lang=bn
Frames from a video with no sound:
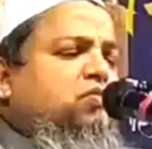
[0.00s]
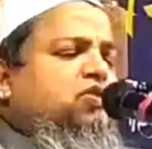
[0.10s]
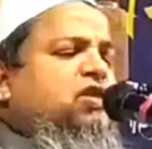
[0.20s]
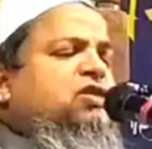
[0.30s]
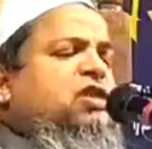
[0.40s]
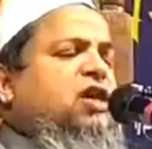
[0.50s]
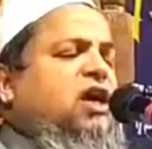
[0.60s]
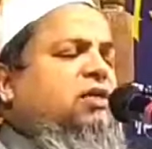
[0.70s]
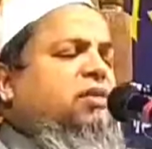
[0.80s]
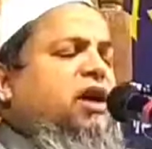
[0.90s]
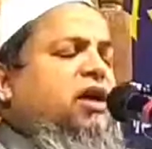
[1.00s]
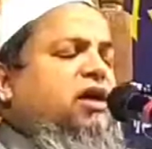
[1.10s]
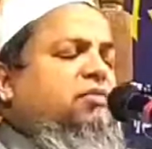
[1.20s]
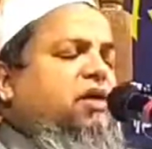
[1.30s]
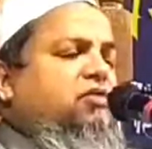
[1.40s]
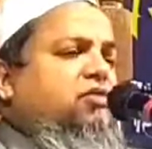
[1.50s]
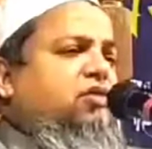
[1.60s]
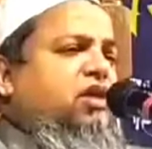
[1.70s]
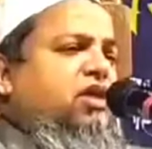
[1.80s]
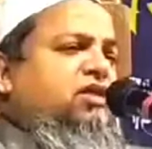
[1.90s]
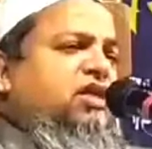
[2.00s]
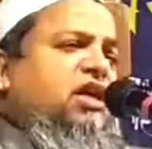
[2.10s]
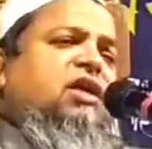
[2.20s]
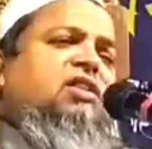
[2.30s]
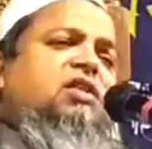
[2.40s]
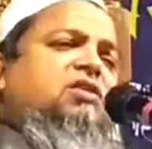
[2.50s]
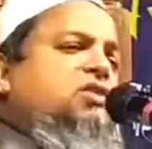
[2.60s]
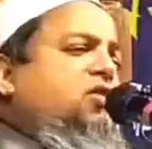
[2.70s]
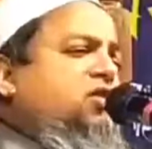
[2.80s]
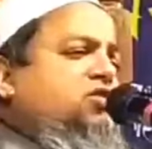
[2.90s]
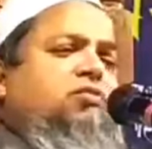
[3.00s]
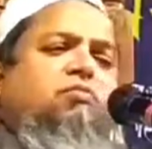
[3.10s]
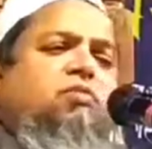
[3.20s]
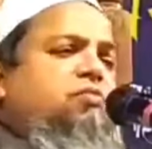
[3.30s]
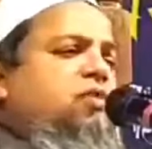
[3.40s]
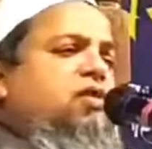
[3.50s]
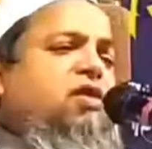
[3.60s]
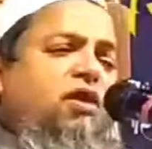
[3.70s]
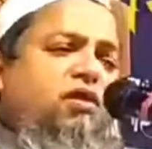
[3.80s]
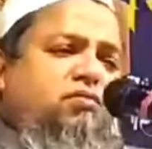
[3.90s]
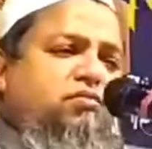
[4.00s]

বুঝেছি আমার ইবাদত দিয়ে জান্নাতে যাওয়া সম্ভব নয়